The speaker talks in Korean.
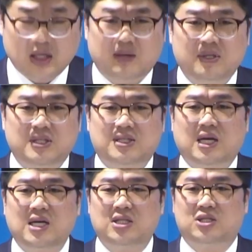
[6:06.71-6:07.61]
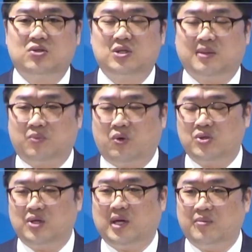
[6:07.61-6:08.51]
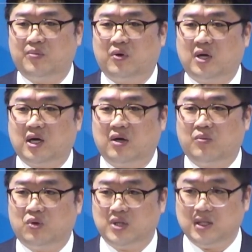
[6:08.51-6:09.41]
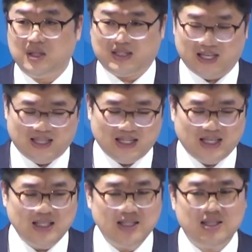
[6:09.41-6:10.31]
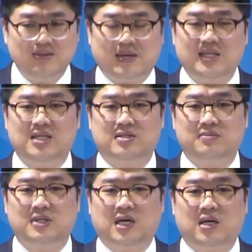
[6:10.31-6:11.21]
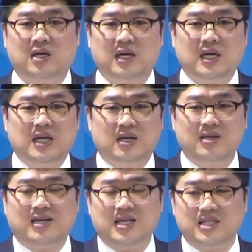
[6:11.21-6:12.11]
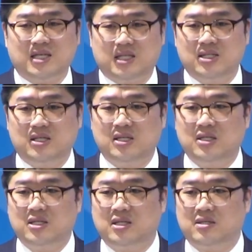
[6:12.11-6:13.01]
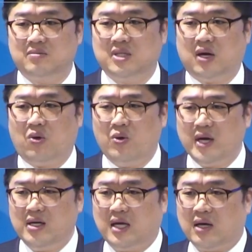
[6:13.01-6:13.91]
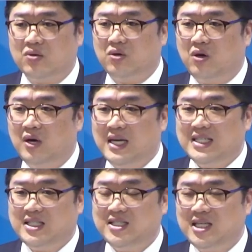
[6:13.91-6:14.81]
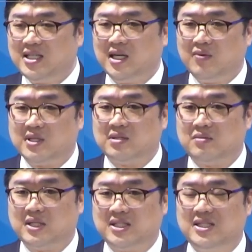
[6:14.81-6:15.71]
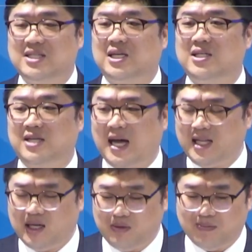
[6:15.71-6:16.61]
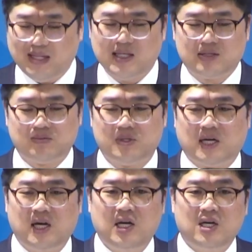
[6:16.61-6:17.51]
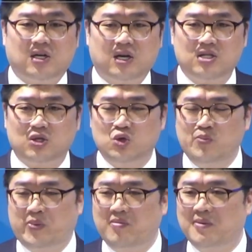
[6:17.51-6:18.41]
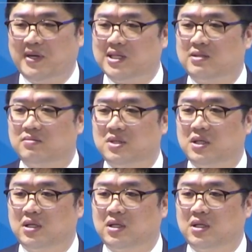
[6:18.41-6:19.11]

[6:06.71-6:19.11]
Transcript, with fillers: 여러분 이스라엘의 지도자 모세도 한번 볼까요? 모세는 대단한 일들을 많이 했습니다. 열 가지의 기적을 일으켰습니다. 홍해를 가르고 시내산에 왔습니다. 시내산에서 하나님을 만났습니다. 거기에서 율법을 받았습니다.